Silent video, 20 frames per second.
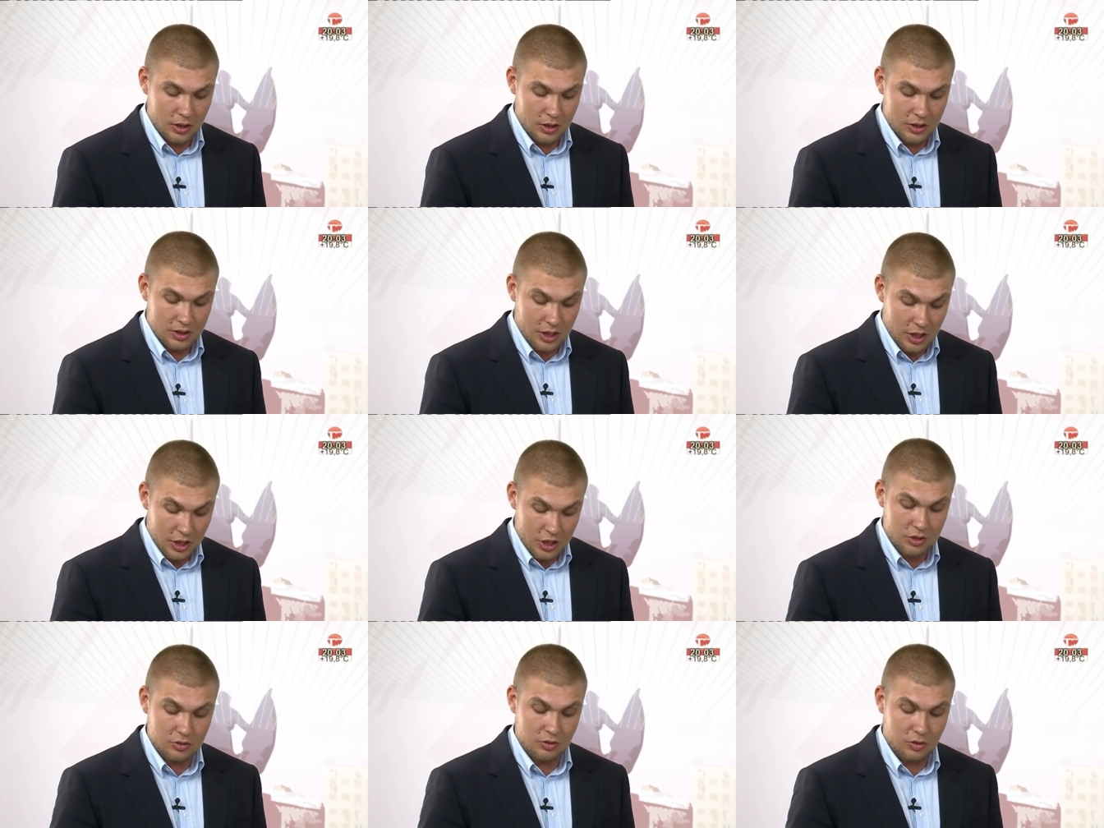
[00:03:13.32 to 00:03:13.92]

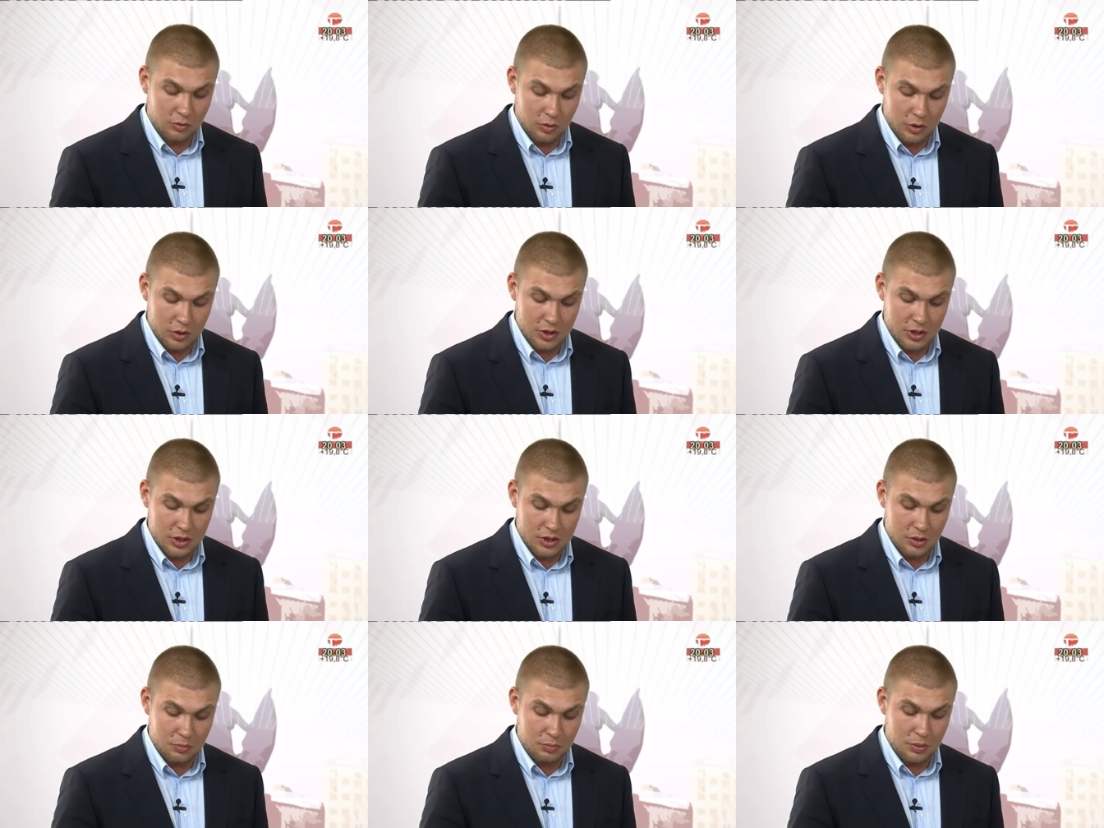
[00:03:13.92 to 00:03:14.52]
старшего
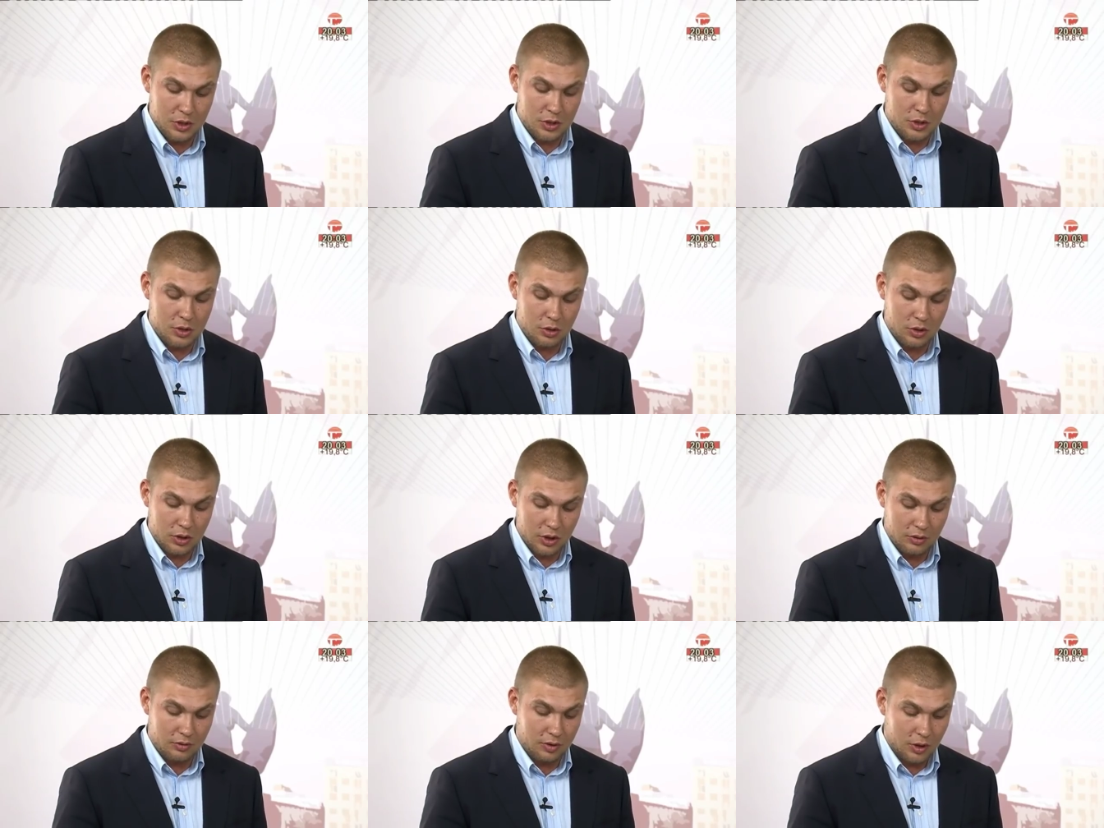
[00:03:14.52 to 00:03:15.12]
возраста,
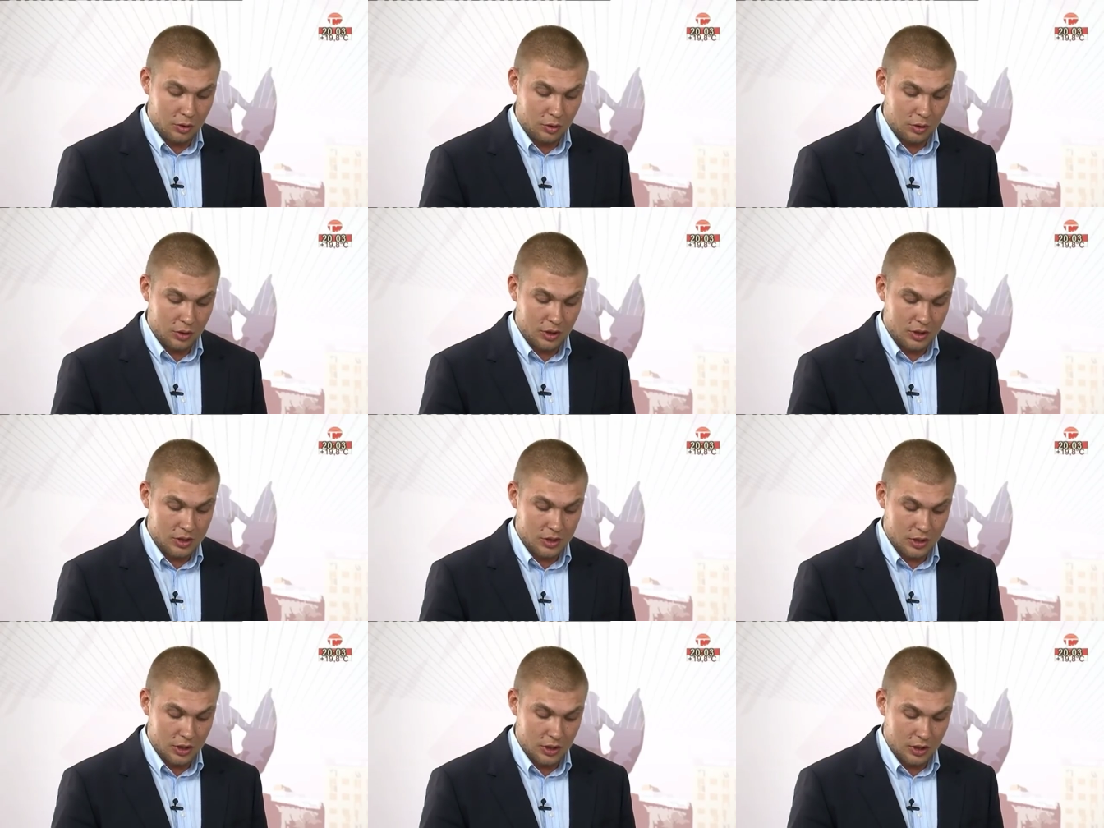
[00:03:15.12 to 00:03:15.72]
Пенсионного
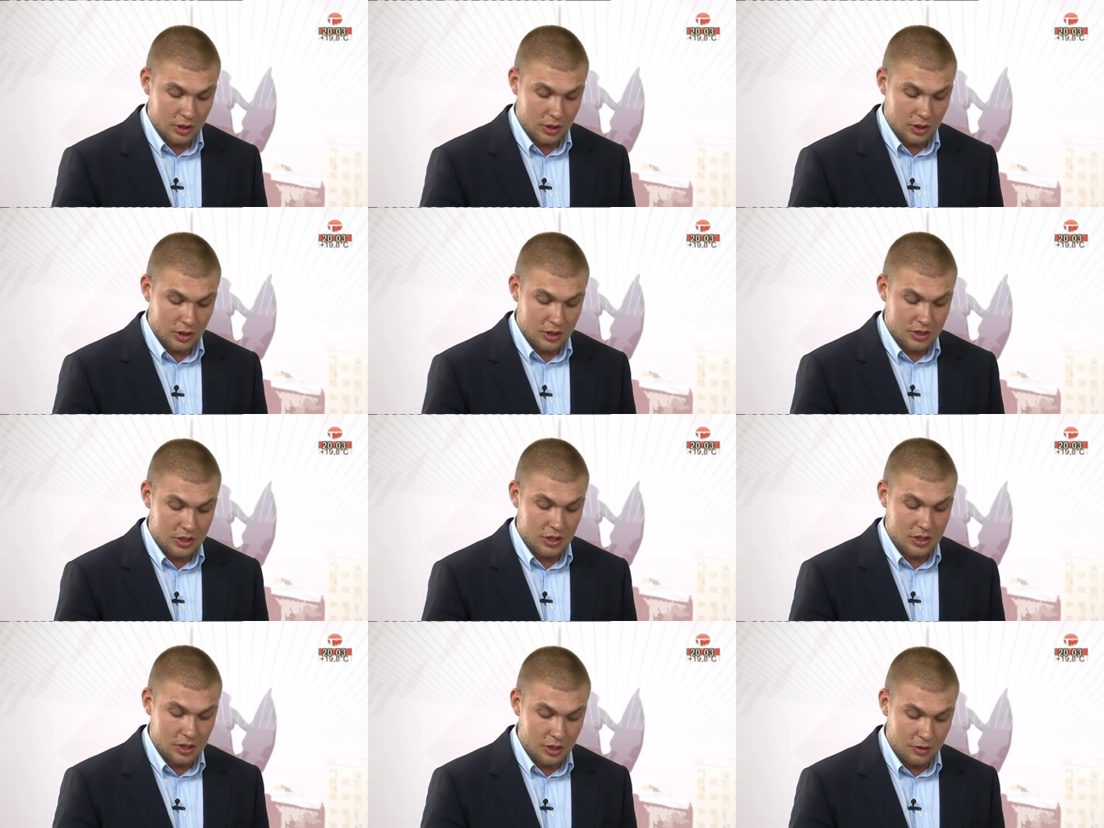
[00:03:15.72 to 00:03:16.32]
кодекса
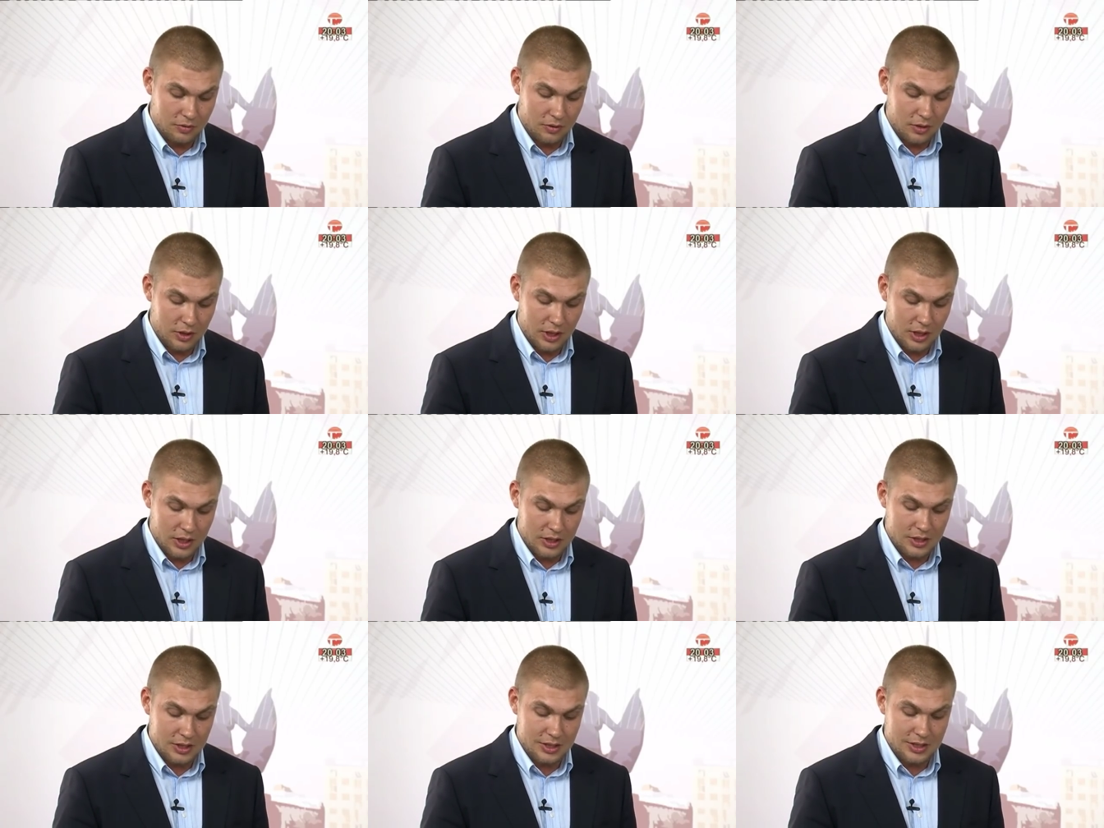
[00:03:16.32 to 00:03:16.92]
Российской
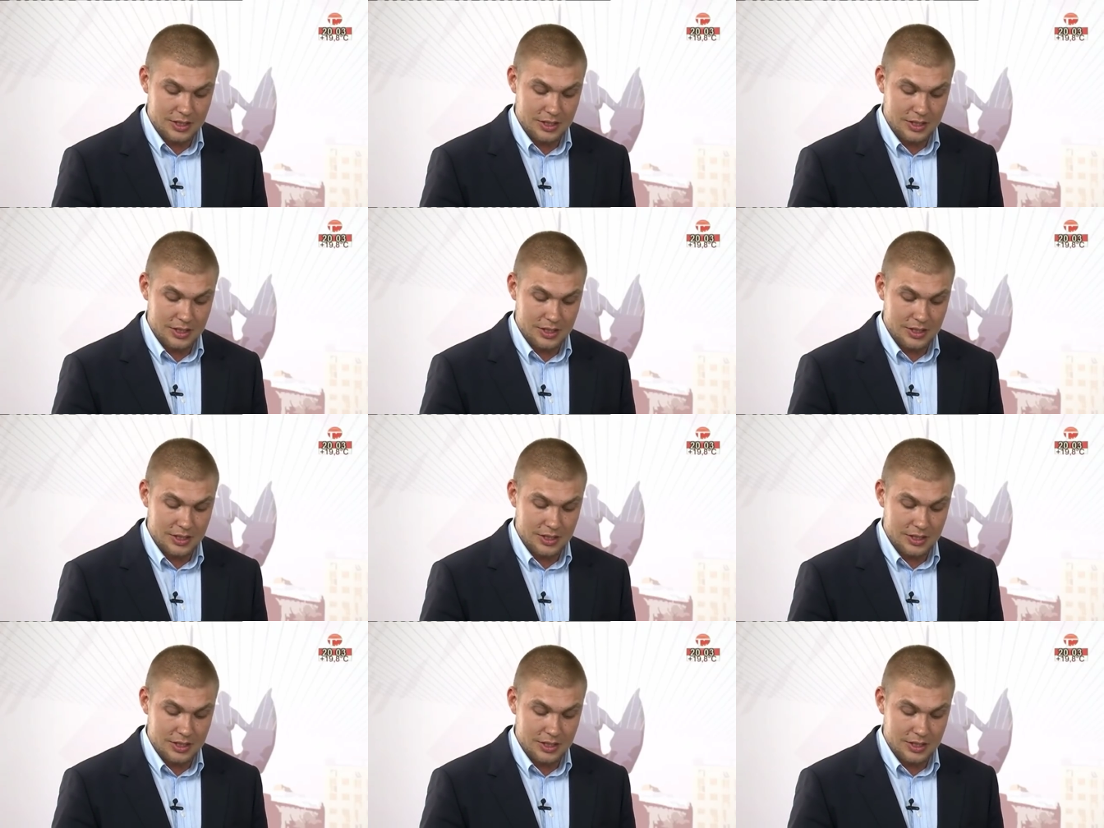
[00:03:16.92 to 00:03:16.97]
Федерации,